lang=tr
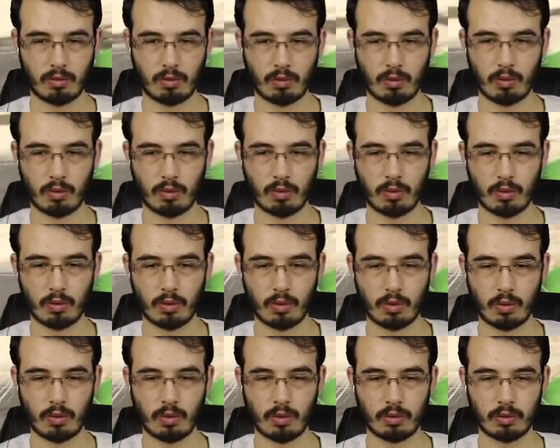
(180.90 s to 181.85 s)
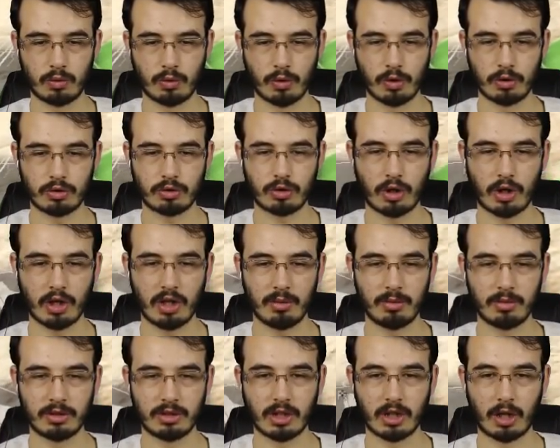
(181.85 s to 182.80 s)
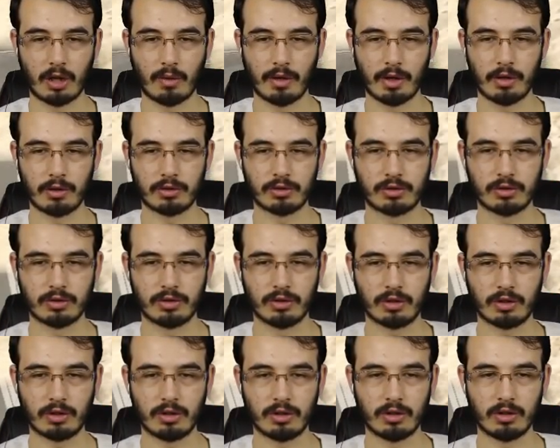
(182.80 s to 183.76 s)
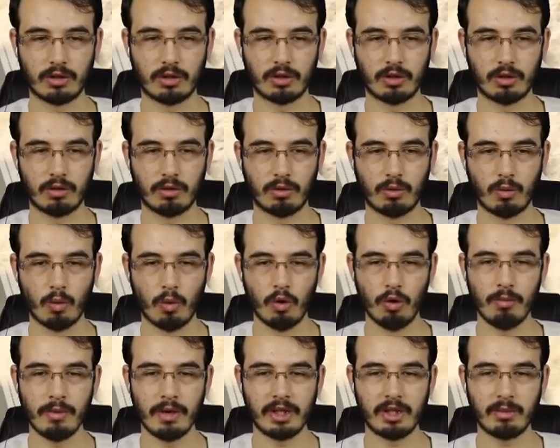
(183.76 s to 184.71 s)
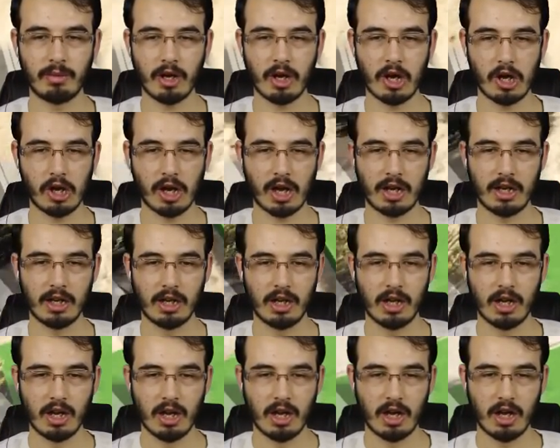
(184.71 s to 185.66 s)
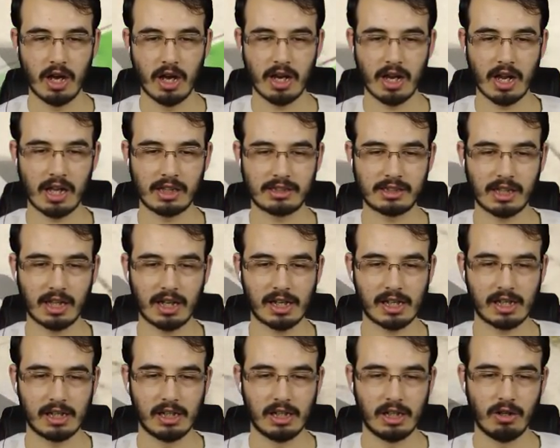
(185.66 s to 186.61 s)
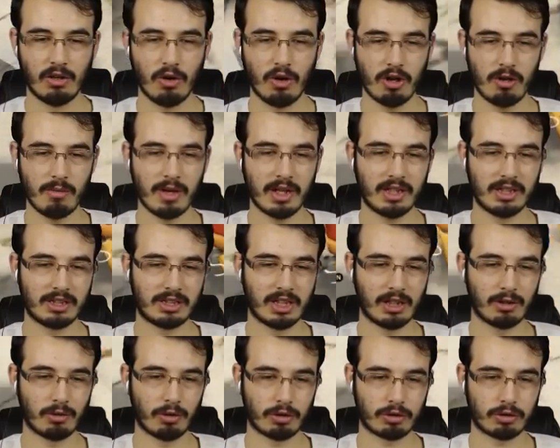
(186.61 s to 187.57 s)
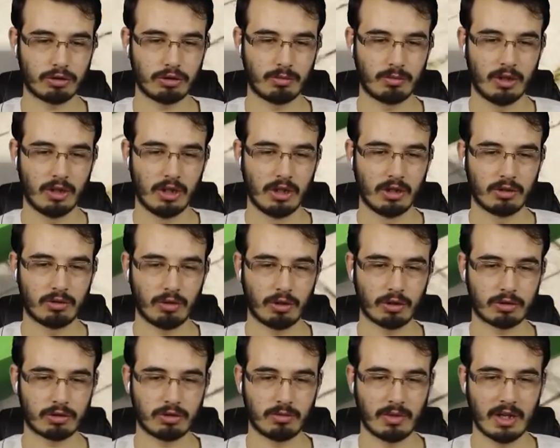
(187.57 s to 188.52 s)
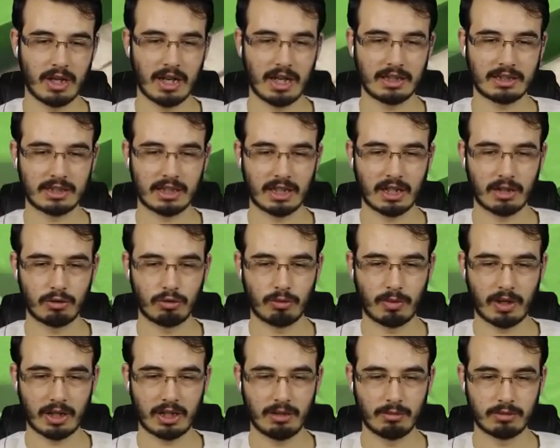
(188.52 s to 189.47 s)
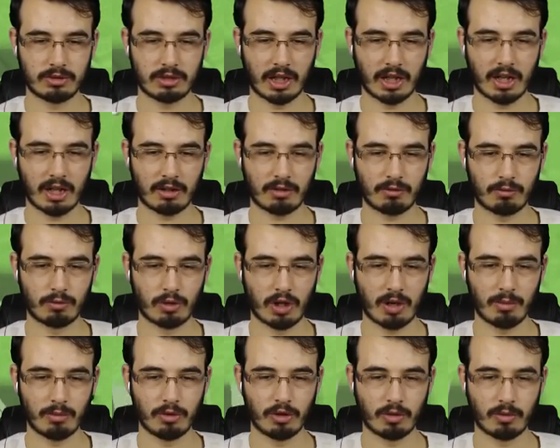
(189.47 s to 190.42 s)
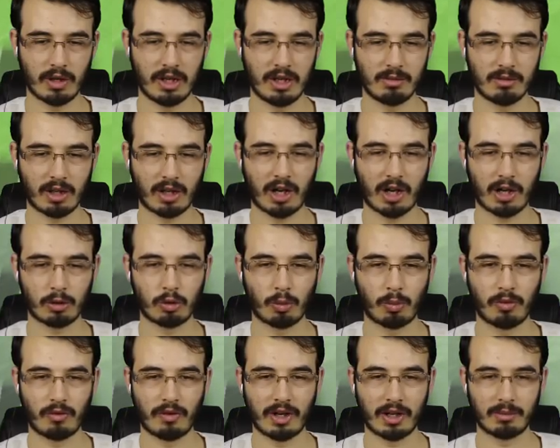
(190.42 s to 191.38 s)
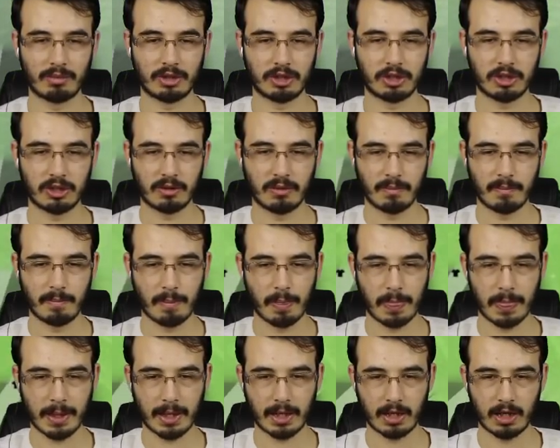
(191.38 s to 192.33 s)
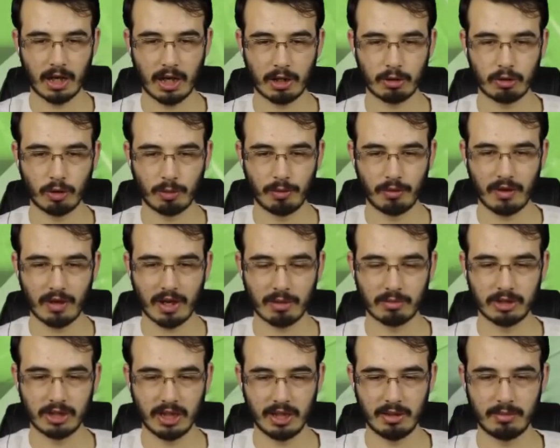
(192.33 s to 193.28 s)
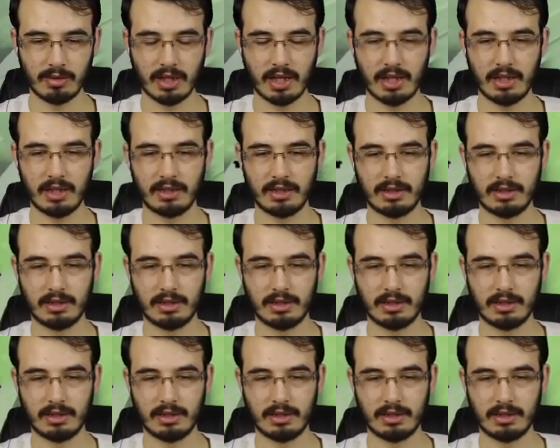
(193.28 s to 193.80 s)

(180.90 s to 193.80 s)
Oo, dört tane birden havaya uçurdu. Ölmedi be helal. Helal sana. Ölmedin sen dostum. Dostum helal sana. Dur bakayım sana vuramıyorum. Elimde kar topu varmış. Kar topu varmış elimde.